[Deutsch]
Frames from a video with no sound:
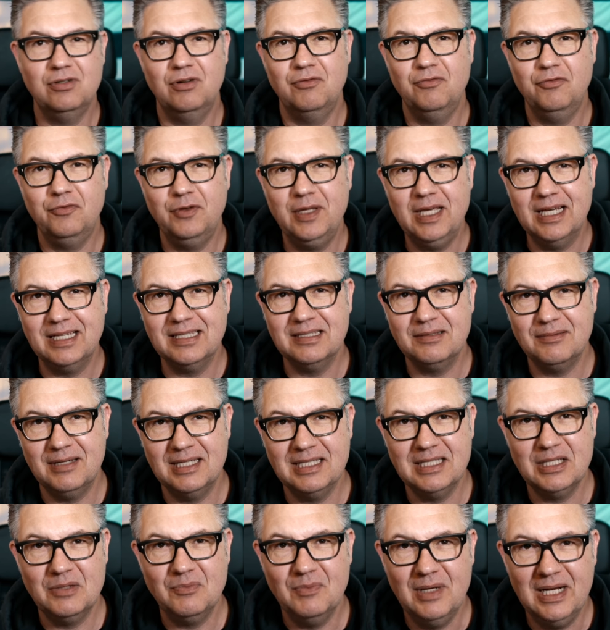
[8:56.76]
so ein
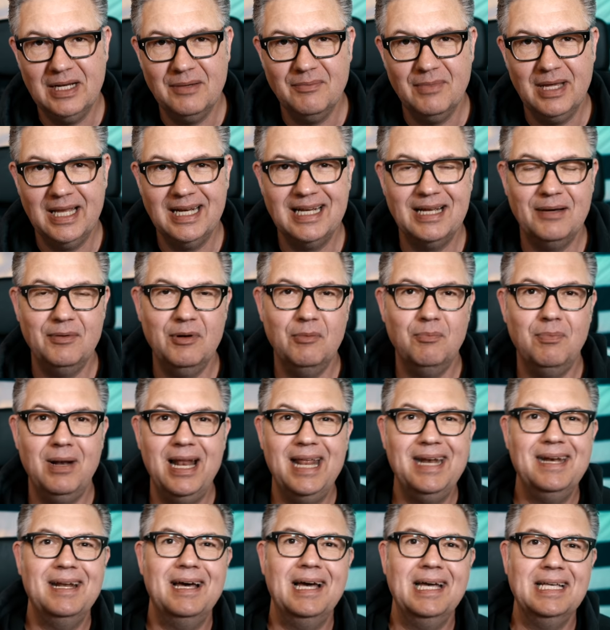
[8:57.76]
24 mm mit
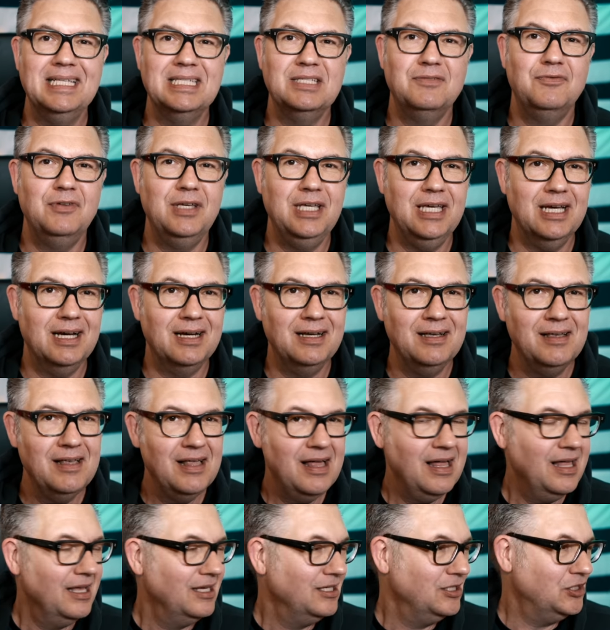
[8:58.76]
Blende 1.4
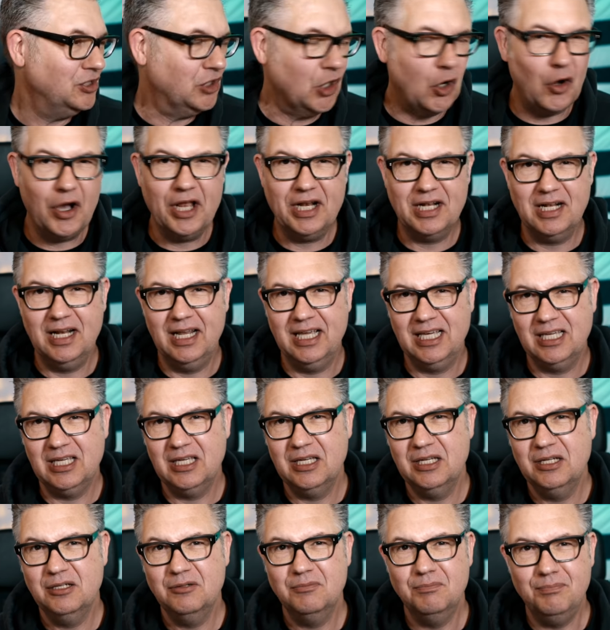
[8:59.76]

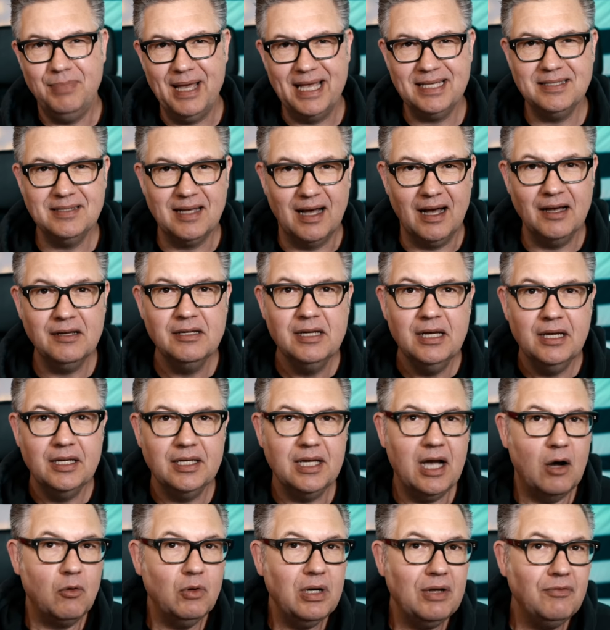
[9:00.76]
deutlich besser.
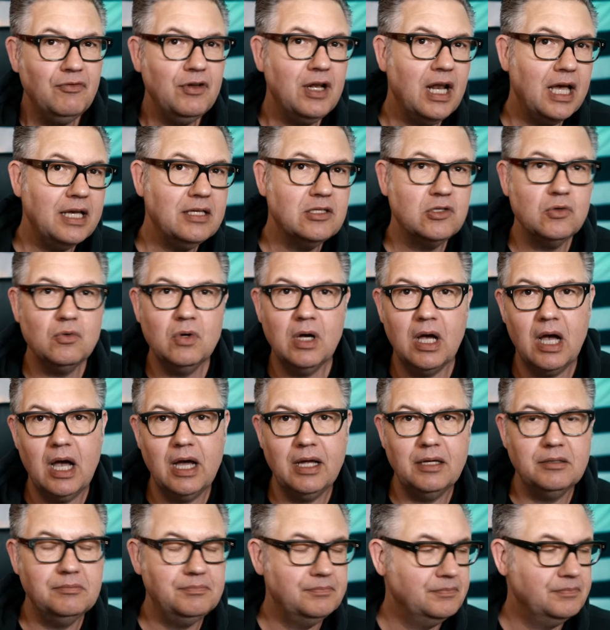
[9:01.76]
Ja, oder vielleicht sogar